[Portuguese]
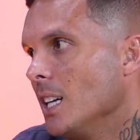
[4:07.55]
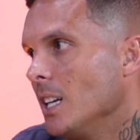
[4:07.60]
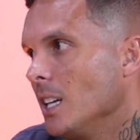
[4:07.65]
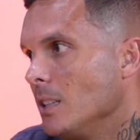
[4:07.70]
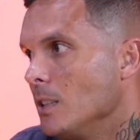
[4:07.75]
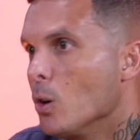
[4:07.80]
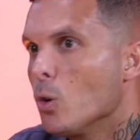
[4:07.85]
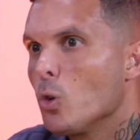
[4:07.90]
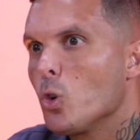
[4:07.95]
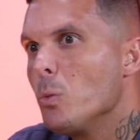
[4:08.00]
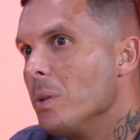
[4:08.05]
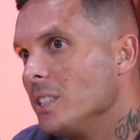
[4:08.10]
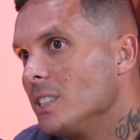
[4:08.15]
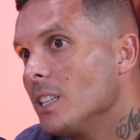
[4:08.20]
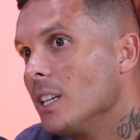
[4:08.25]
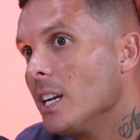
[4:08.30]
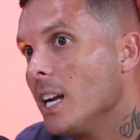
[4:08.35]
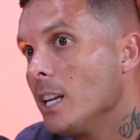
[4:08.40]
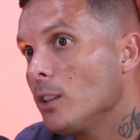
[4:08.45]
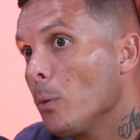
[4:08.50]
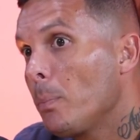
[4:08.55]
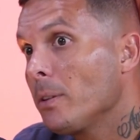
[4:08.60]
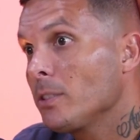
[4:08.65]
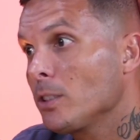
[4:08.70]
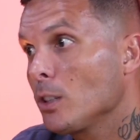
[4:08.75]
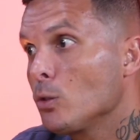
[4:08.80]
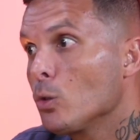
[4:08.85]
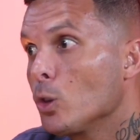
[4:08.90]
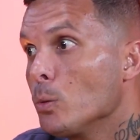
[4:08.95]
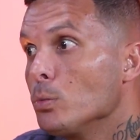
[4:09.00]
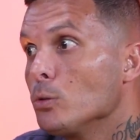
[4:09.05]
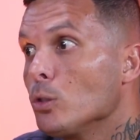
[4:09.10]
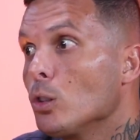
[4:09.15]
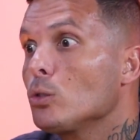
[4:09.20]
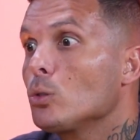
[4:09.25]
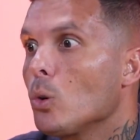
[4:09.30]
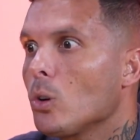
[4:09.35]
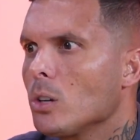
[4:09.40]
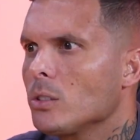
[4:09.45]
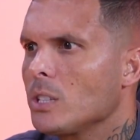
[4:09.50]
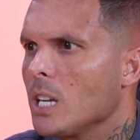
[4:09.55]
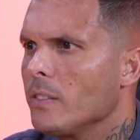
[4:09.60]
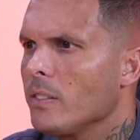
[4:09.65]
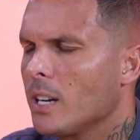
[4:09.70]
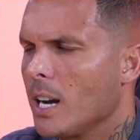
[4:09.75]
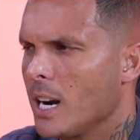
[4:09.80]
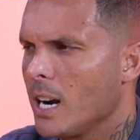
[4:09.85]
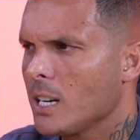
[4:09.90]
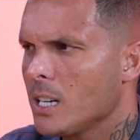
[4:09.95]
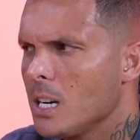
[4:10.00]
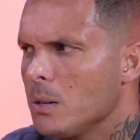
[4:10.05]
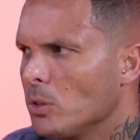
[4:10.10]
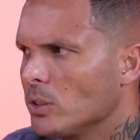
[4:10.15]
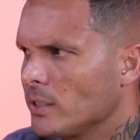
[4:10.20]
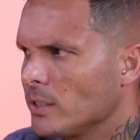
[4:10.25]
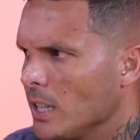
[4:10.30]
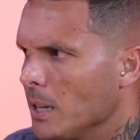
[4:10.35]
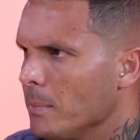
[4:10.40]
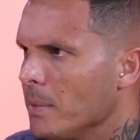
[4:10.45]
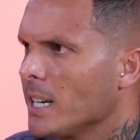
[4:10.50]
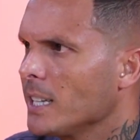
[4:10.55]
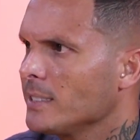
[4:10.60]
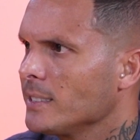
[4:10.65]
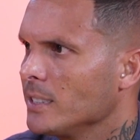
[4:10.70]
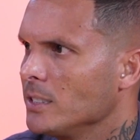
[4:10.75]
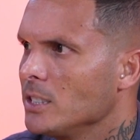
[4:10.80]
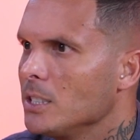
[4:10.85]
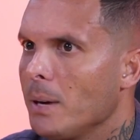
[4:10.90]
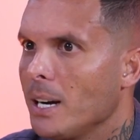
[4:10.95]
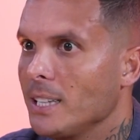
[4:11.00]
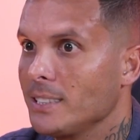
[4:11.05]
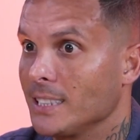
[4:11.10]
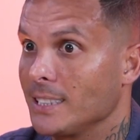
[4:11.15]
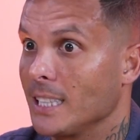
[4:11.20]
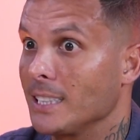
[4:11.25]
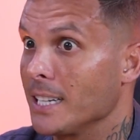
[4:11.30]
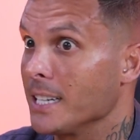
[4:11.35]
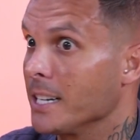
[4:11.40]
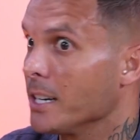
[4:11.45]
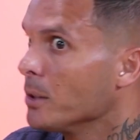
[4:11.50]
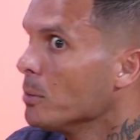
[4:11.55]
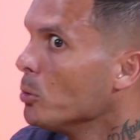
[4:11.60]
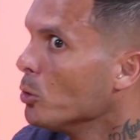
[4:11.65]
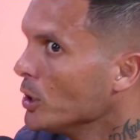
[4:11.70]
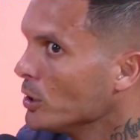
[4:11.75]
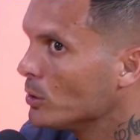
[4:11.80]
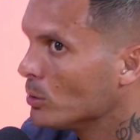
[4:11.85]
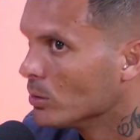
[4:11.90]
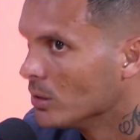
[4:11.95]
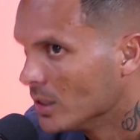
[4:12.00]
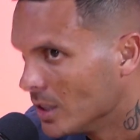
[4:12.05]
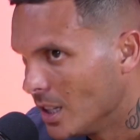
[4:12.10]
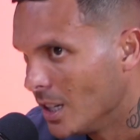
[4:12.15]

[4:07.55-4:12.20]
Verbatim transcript: Não comia direito. O pessoal do clube notou que eu tava, caraca, irmão, você tá emagrecendo demais, você tá treinando muito.